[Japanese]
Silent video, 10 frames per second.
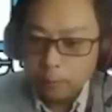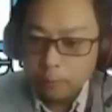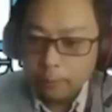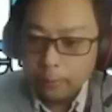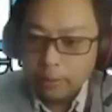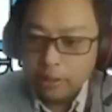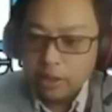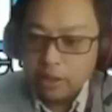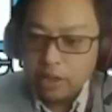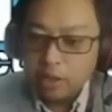い、
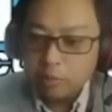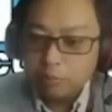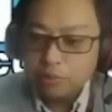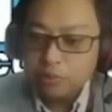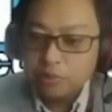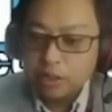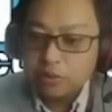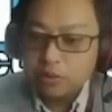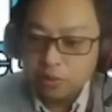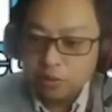えー、
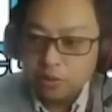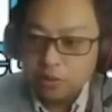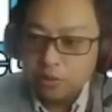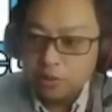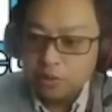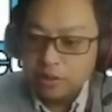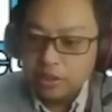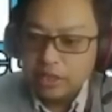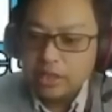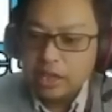ブスケツ、うん、
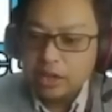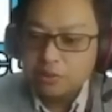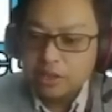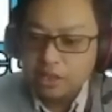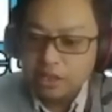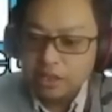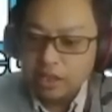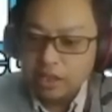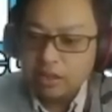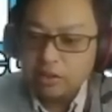
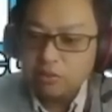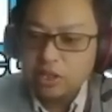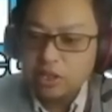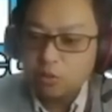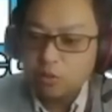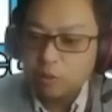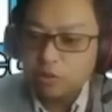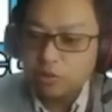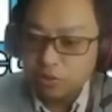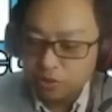イカルディ、
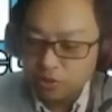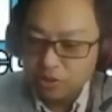フェルヒオ・ラモス。